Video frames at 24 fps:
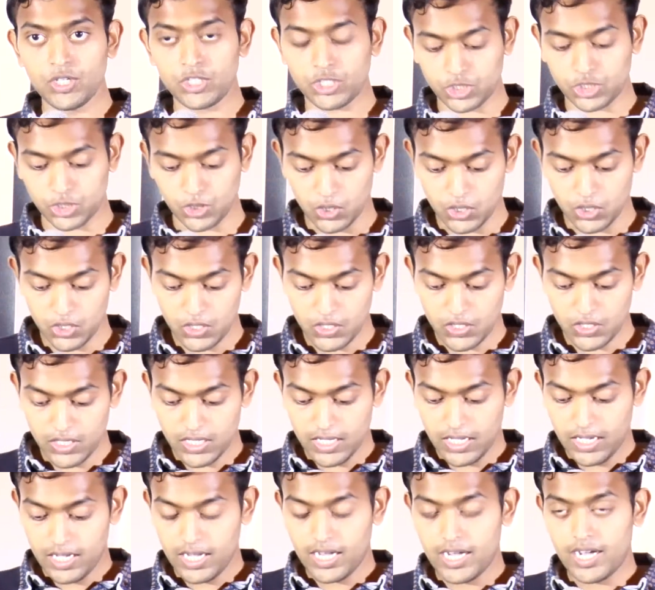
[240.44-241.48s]
வருஷம்
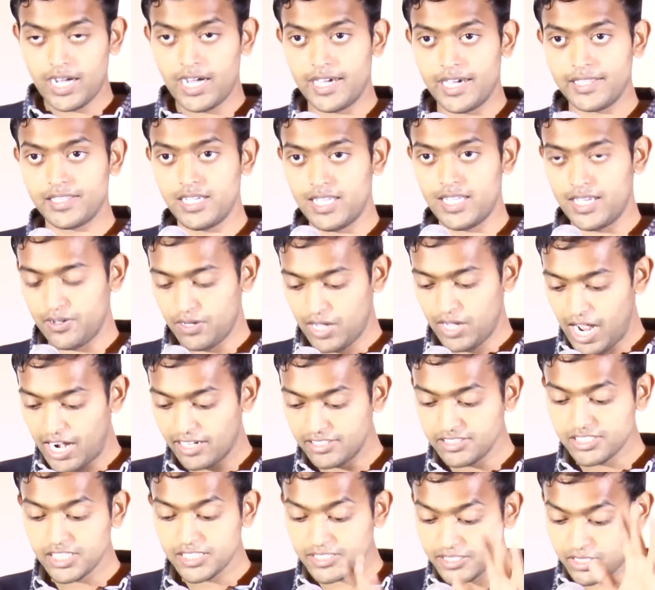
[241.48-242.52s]
அதில்
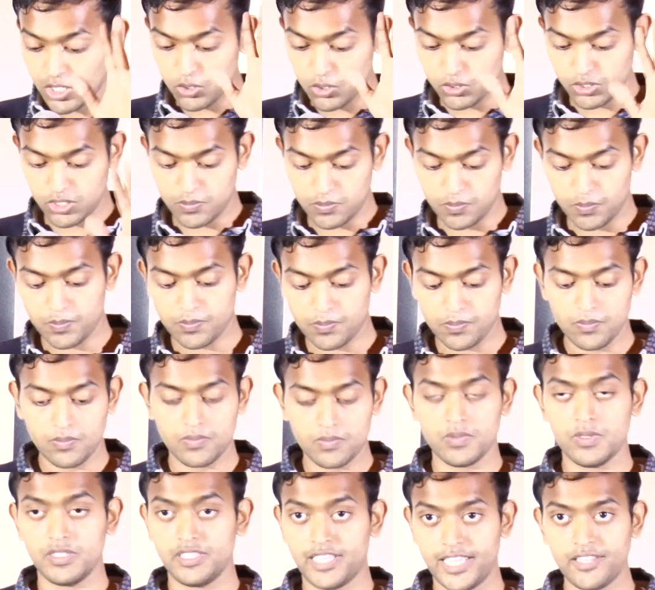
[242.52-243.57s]
ஹண்ட்ரட் தௌசண்ட்
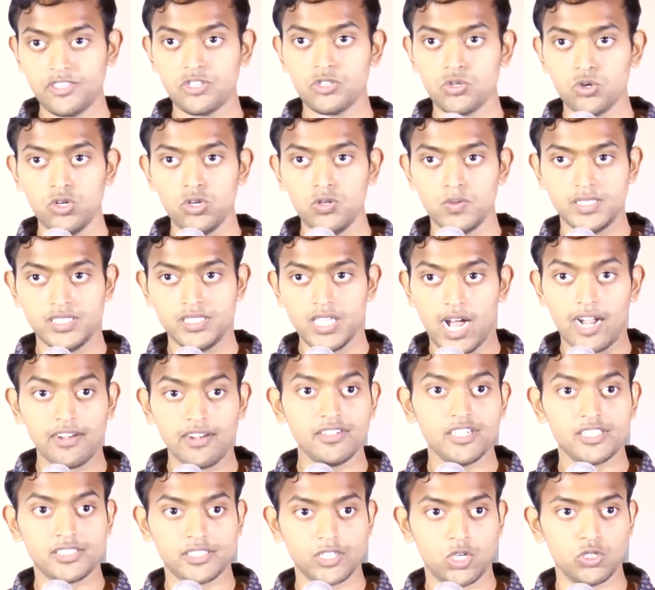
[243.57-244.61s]
டெத் டோல் வந்து
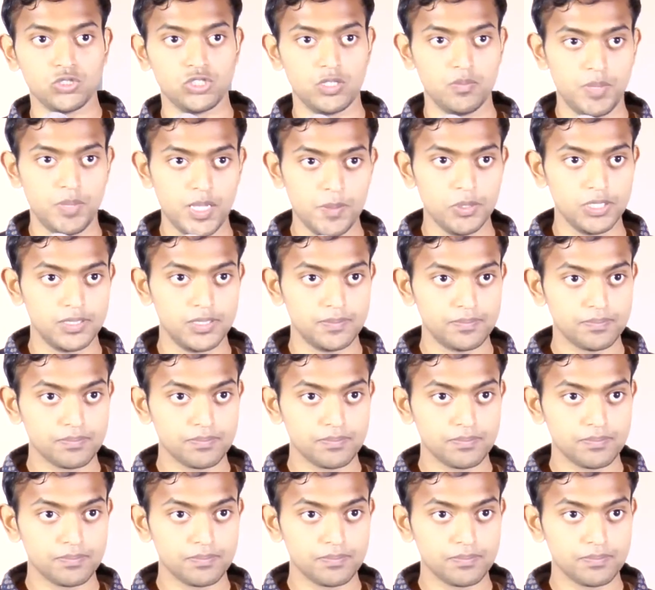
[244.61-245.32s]
ஹண்ட்ரட் தௌசண்ட் பீப்புள்